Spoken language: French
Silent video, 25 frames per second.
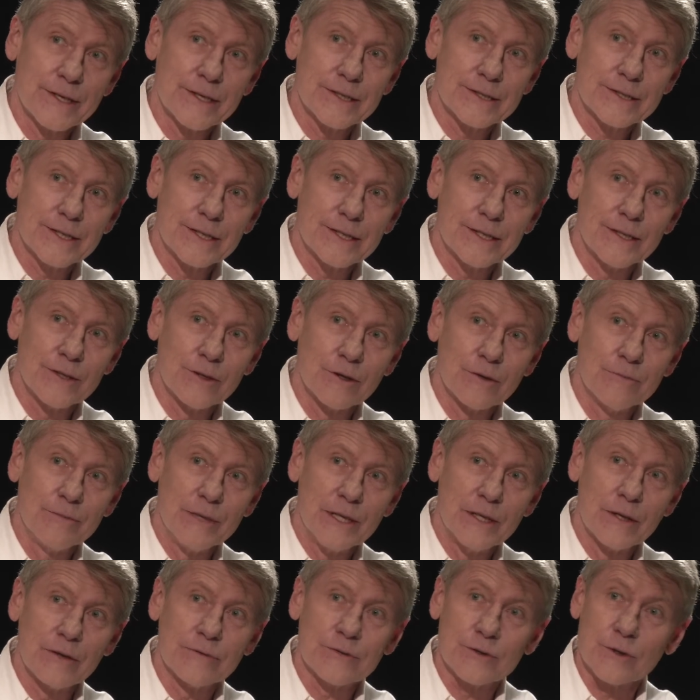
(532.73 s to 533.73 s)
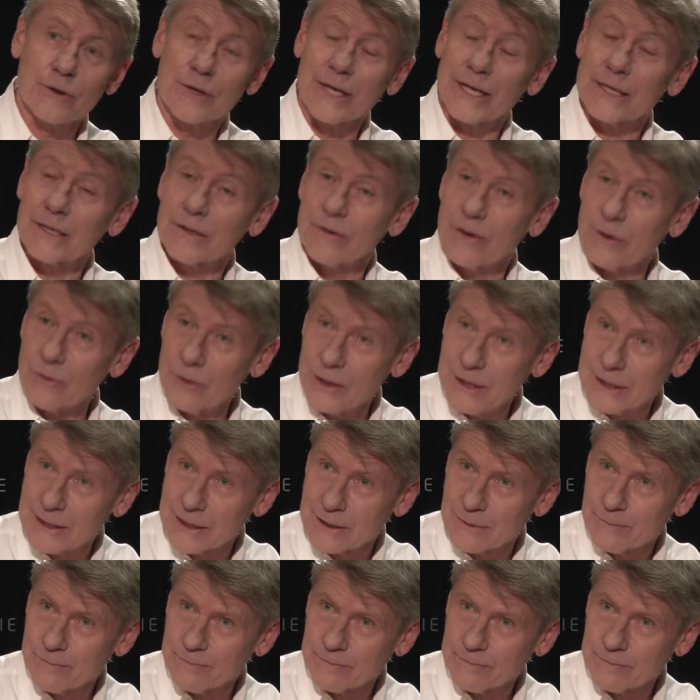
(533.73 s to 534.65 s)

C'était en 1988,